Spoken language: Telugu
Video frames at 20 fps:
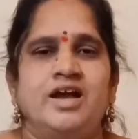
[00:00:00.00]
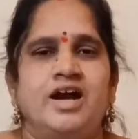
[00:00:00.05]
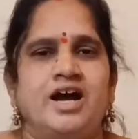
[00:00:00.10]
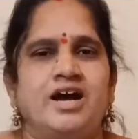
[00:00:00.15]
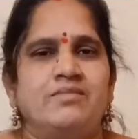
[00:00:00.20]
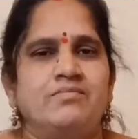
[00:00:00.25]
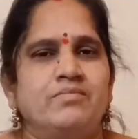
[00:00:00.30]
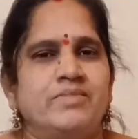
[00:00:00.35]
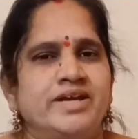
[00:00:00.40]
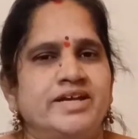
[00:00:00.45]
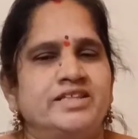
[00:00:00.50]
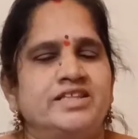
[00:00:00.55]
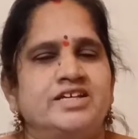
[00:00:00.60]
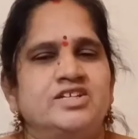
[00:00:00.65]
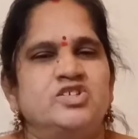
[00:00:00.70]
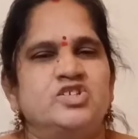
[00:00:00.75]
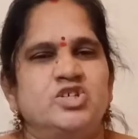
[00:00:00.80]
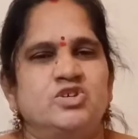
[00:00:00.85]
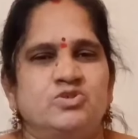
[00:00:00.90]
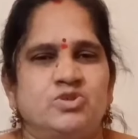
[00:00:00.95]
ఆ అమ్మాయి తన
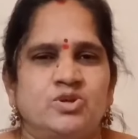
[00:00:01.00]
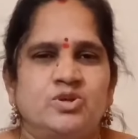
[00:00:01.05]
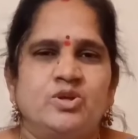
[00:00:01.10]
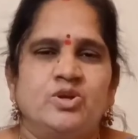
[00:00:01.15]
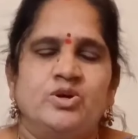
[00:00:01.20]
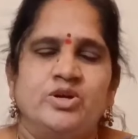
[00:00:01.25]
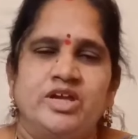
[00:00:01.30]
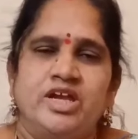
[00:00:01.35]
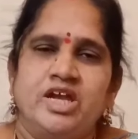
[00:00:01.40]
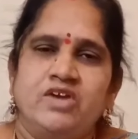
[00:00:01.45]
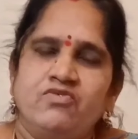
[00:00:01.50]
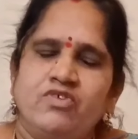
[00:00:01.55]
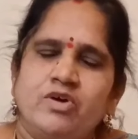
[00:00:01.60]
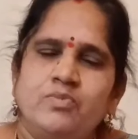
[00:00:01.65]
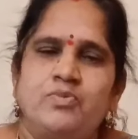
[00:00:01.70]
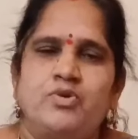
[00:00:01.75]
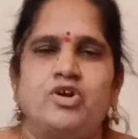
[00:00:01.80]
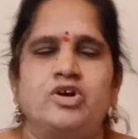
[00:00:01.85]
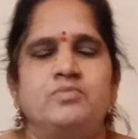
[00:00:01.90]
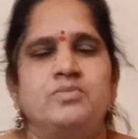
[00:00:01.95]
జీవితంలో ఏవో
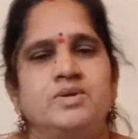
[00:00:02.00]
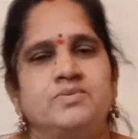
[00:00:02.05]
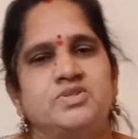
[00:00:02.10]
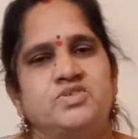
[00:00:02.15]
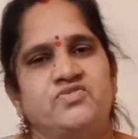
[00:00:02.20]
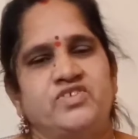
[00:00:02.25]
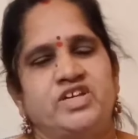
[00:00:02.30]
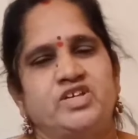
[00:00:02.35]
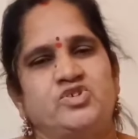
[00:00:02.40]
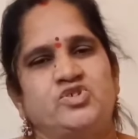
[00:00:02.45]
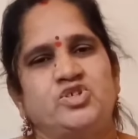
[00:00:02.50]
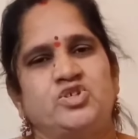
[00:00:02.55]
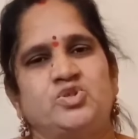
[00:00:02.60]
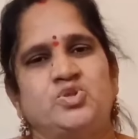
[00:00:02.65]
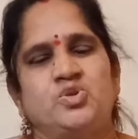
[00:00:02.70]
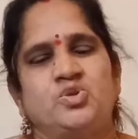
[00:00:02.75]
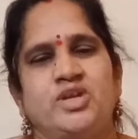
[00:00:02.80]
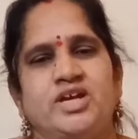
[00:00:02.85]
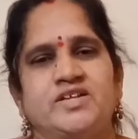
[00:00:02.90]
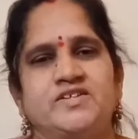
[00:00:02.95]
ప్రాబ్లమ్స్ ఫేస్
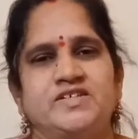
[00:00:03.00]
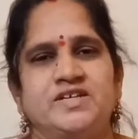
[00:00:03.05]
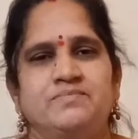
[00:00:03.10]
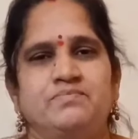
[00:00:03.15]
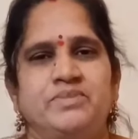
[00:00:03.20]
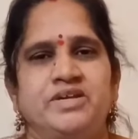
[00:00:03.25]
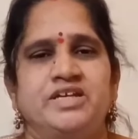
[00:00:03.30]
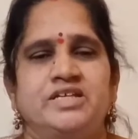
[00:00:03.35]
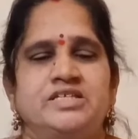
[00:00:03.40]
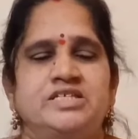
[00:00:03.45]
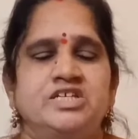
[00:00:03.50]
చేస్తుందని చెప్పి